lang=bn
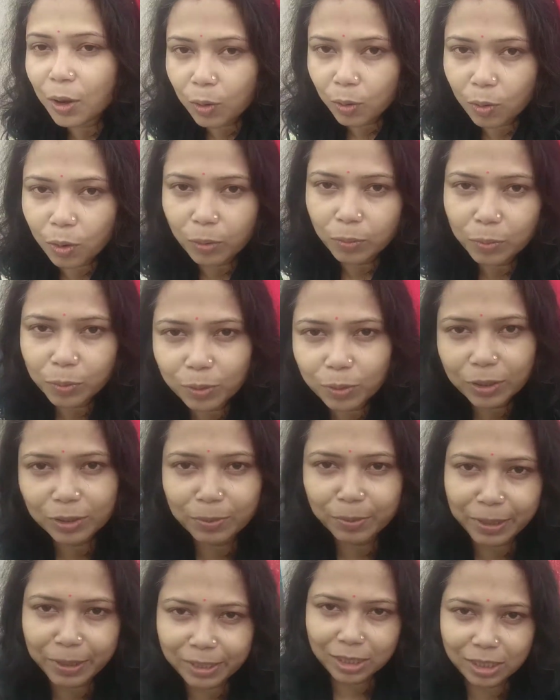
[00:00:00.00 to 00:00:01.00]
গল্প করি
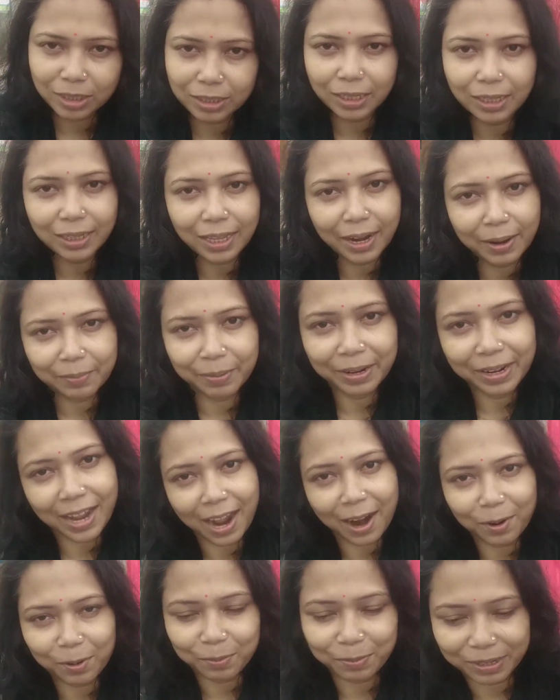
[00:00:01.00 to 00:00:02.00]
তোমাদের সাথে তার মানে
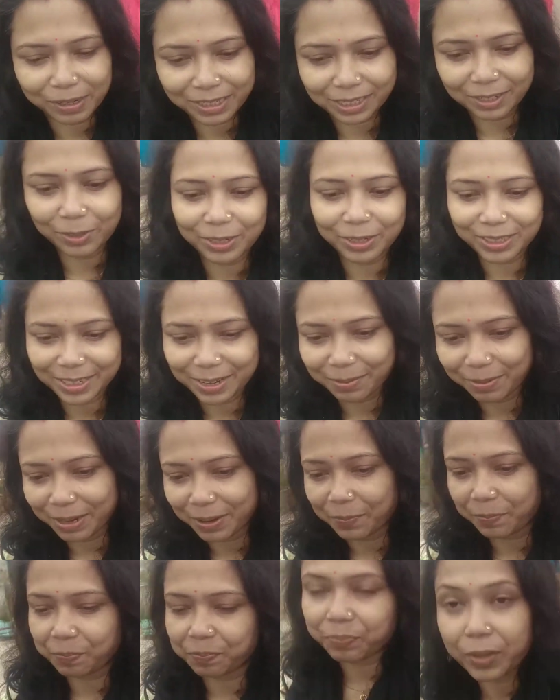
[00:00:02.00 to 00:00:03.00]
আরও বেশি হয়ে যাবে
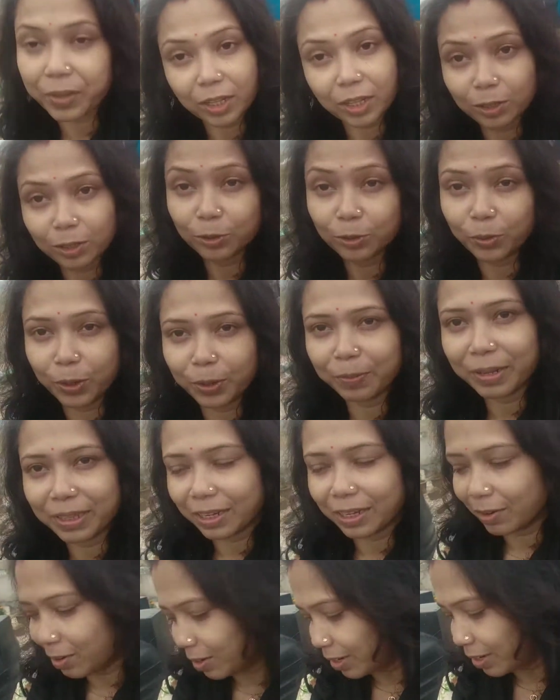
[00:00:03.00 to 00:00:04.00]
ধনে পাতাগুলো